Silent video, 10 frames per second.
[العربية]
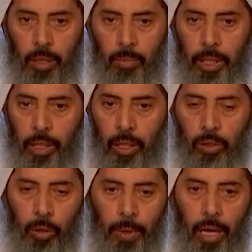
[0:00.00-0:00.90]
مدينة
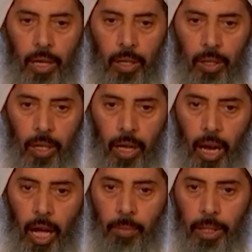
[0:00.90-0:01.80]
صباح
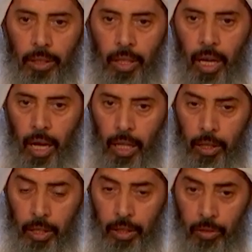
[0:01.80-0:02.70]
الأحمد
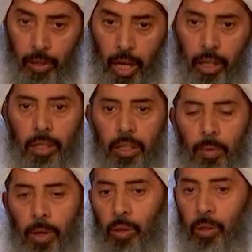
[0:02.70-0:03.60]
الذي تستحق
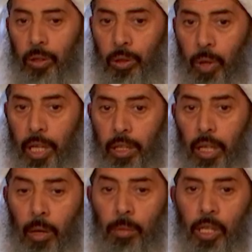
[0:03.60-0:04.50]
كما قلت وهي
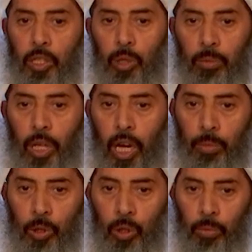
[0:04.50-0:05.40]
تحمل اسم صاحب
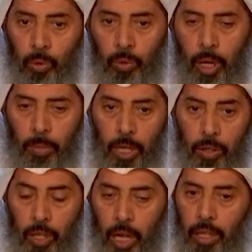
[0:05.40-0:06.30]
السمو أمير
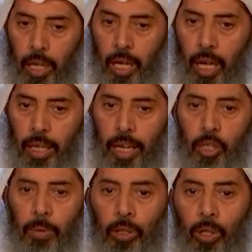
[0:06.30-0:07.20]
الإنسانية
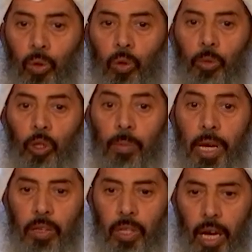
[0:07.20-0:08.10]
يجب أن تكون
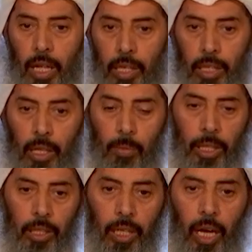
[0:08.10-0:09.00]
متميزة هذه
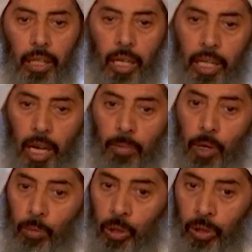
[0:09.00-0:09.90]
المدينة عن غيرها من
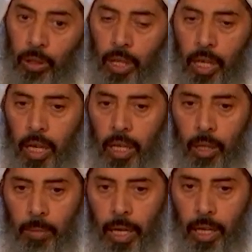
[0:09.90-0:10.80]
المدن
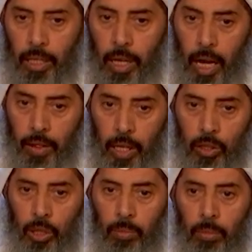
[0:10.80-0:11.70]
لما لهذا
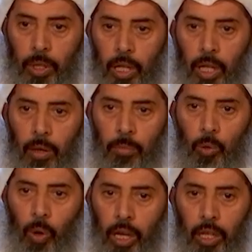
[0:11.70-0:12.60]
الاسم من
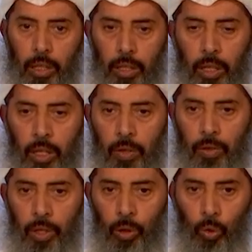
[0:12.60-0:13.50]
وقع
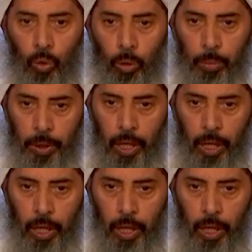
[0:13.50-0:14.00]
في قلوب